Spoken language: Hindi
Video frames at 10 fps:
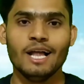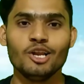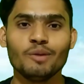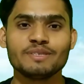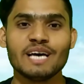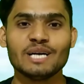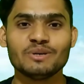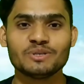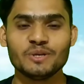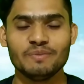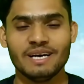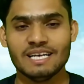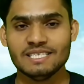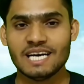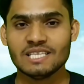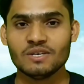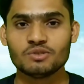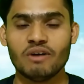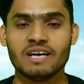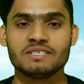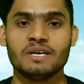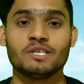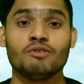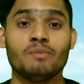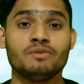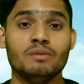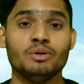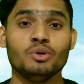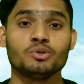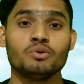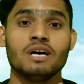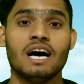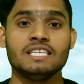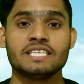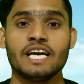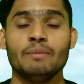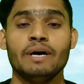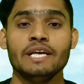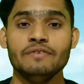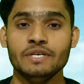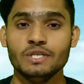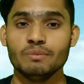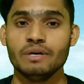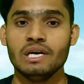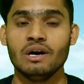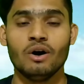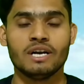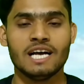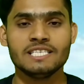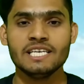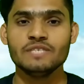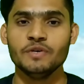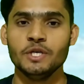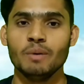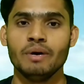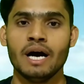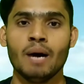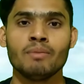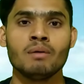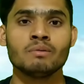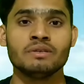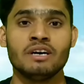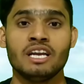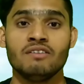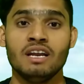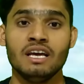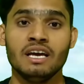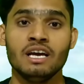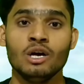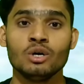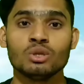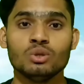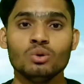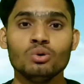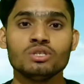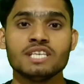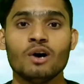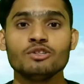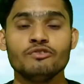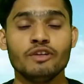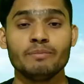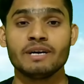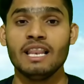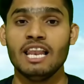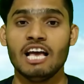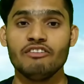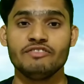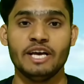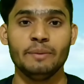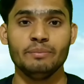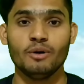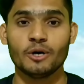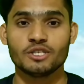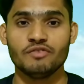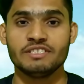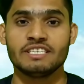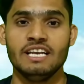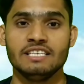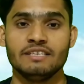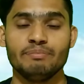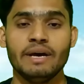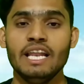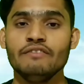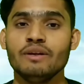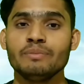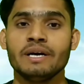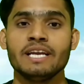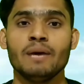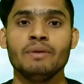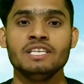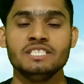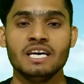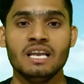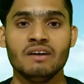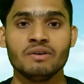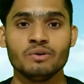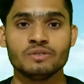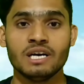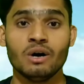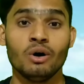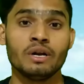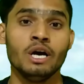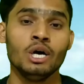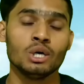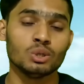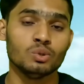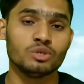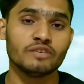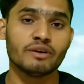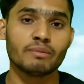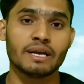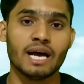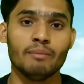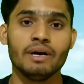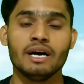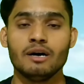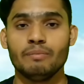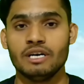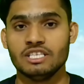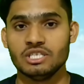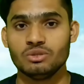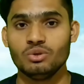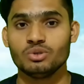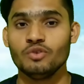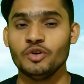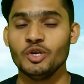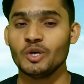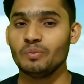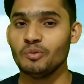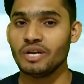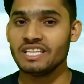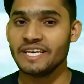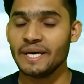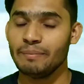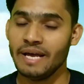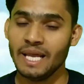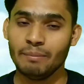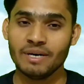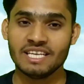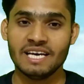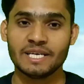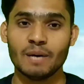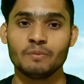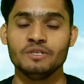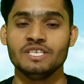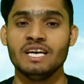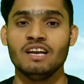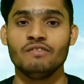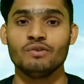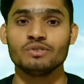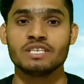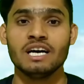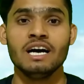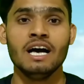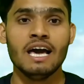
हेलो नमस्कार दोस्तों मैं अजय यादव स्वागत करता हूँ आप सभी दोस्तों का आज के हमारे वीडियो में और आज के इस वीडियो में हम आपको बताने वाले हैं दो साउथ फिल्म का लाइफ टाइम बॉक्स ऑफिस कलेक्शन पहली फिल्म का नाम है जय लव कुसा और दूसरी फिल्म का नाम है अपरिचित दोस्तों वीडियो को पूरा देखिए पहले हम बताएंगे आपको जय लव कुश का